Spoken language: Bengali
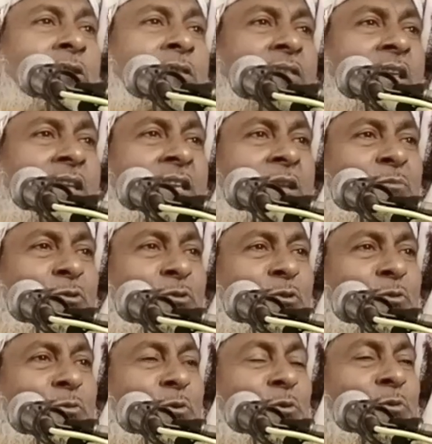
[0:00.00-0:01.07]
সন্তানের
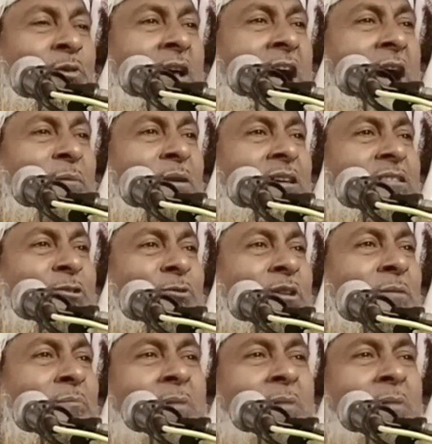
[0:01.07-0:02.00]
মতো করুন আওয়াজ